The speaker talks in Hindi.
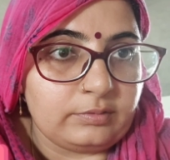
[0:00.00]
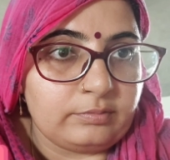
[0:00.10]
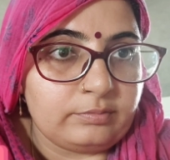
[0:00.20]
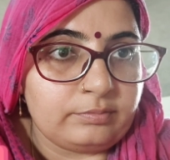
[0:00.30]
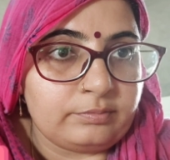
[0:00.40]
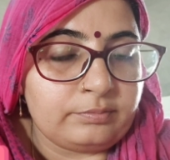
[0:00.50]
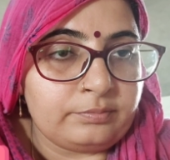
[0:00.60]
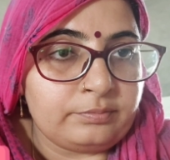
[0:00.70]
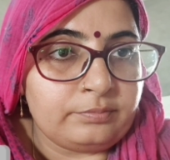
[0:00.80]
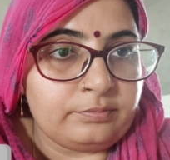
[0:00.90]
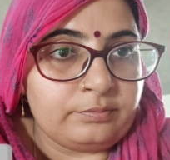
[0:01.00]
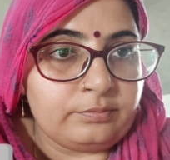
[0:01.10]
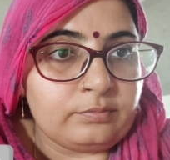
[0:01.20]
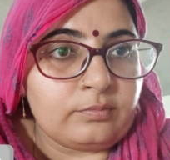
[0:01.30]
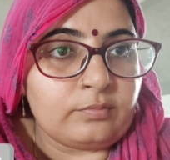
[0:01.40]
तो भाई थी रिमाइंड
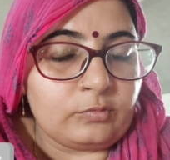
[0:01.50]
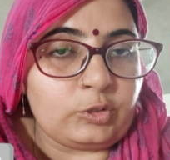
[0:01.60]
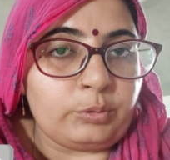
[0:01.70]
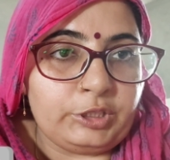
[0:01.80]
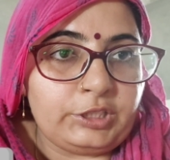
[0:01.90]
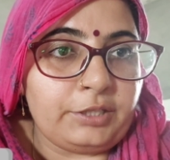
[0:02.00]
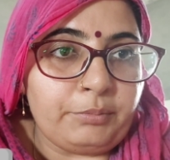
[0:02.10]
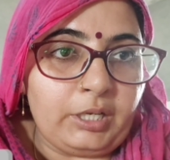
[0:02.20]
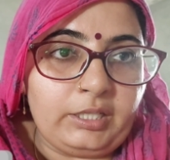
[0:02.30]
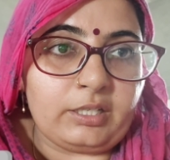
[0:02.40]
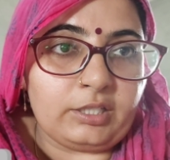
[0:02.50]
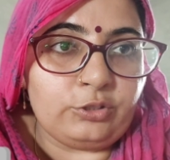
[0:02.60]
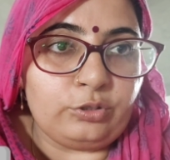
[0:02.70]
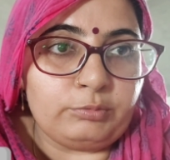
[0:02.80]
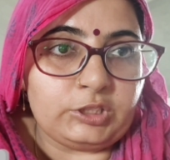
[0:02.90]
रखियो हमेशा ही सेल्फ रिस्पेक्ट
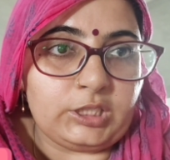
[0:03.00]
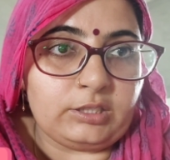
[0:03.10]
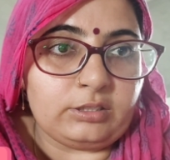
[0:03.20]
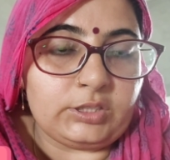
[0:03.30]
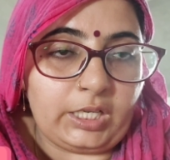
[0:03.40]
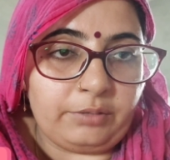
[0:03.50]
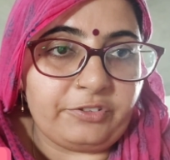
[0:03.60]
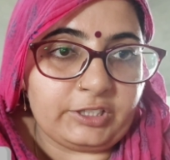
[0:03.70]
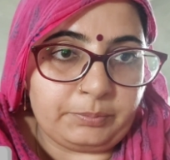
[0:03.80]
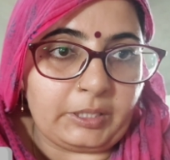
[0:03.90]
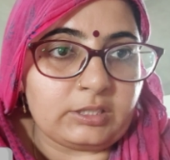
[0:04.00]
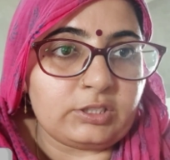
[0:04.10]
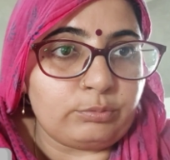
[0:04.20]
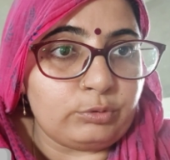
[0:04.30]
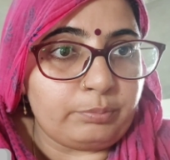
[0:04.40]
सब पहला है
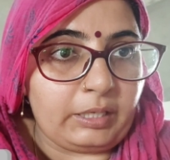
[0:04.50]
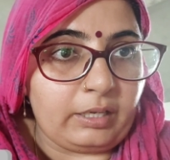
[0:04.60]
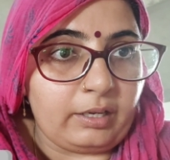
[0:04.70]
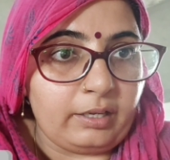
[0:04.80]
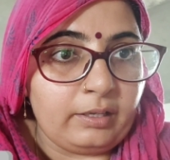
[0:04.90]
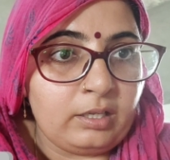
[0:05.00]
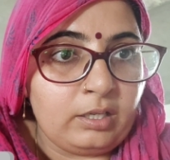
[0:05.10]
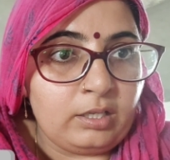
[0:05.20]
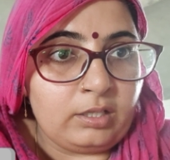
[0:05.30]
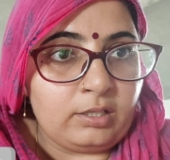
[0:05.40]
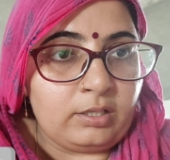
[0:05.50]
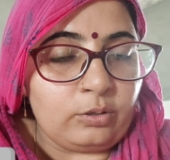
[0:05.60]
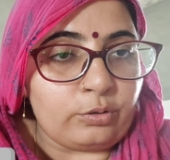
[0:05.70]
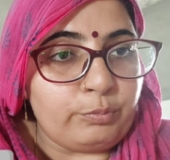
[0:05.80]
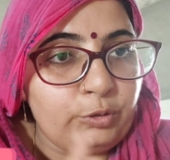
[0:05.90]
और हूँ भी पहला एक फौजी भाई
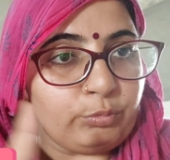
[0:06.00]
है